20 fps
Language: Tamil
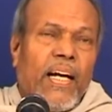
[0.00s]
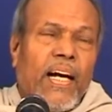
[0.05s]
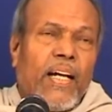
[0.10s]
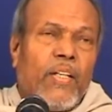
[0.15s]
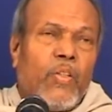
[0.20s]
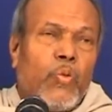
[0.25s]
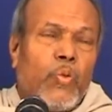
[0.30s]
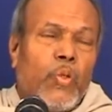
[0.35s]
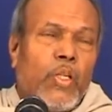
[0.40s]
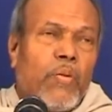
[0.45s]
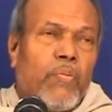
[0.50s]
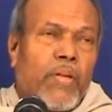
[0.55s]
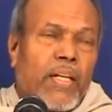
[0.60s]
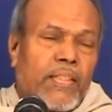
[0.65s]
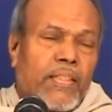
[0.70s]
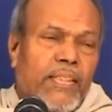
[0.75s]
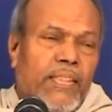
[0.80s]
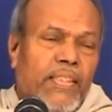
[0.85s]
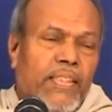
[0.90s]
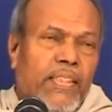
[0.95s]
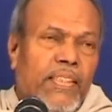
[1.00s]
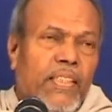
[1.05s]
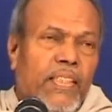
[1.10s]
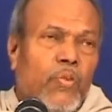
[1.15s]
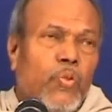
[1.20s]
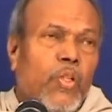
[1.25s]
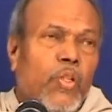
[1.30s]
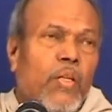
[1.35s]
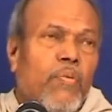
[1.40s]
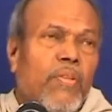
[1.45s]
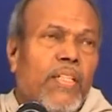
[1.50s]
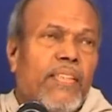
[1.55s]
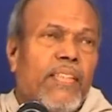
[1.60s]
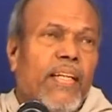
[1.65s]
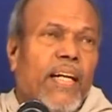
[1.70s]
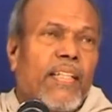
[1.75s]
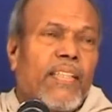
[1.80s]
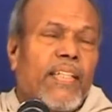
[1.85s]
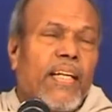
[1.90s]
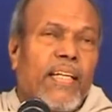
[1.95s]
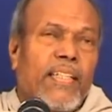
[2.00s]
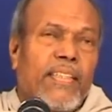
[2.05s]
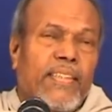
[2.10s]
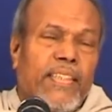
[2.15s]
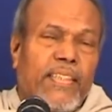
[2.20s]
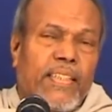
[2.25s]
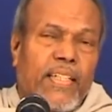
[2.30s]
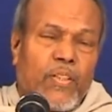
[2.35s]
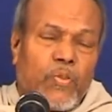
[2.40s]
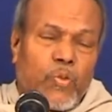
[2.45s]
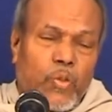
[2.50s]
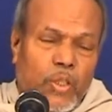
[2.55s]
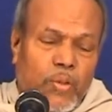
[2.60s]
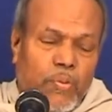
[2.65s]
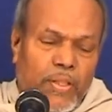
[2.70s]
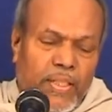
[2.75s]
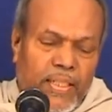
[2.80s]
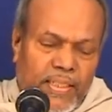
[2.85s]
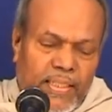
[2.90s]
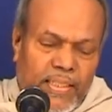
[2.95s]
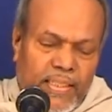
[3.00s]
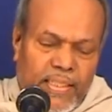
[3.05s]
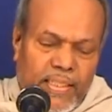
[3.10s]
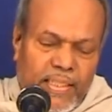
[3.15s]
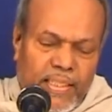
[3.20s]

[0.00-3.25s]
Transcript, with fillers: அந்த தூய மனசு இந்த தூய மனசு ஆசான அகத்தீசனாக கொடுக்கப்பட்டிருக்கு